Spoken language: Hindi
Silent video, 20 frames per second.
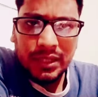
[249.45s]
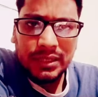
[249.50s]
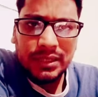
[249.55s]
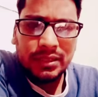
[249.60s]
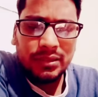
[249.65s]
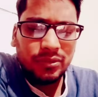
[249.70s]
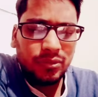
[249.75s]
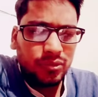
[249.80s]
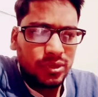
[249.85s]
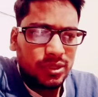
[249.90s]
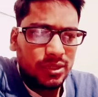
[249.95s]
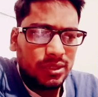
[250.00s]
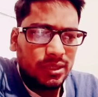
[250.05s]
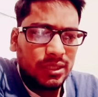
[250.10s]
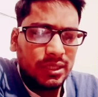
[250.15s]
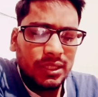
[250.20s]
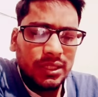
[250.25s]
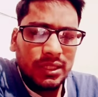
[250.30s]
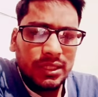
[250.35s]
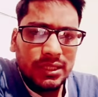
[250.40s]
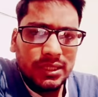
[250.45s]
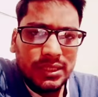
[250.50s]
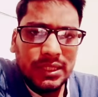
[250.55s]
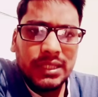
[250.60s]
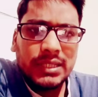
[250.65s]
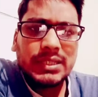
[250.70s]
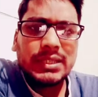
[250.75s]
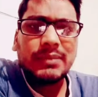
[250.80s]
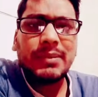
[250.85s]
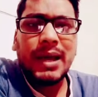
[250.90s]
करते हैं उस
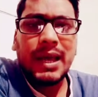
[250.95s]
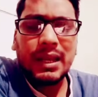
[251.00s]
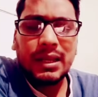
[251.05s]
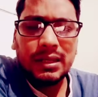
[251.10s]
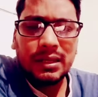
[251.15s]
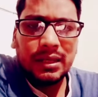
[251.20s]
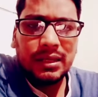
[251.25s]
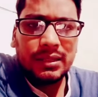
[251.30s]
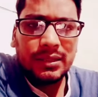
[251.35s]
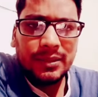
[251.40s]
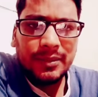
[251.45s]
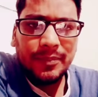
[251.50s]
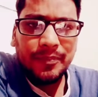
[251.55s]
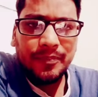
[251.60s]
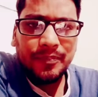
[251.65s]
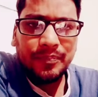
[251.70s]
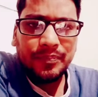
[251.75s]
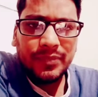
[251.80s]
चीज़ से बाहर निकलिए